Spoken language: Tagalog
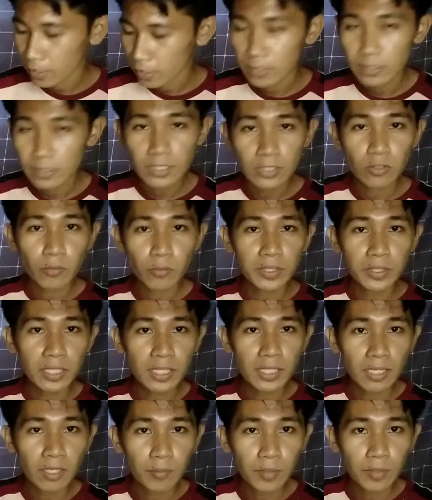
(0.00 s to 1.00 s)
And dito
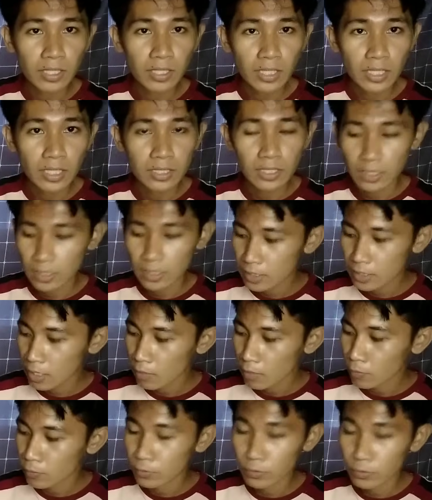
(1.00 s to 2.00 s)
pwede na kayo maglagay ng
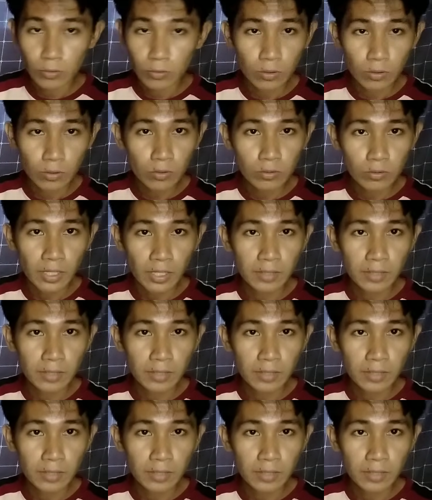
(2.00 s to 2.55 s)
ilaw or yung load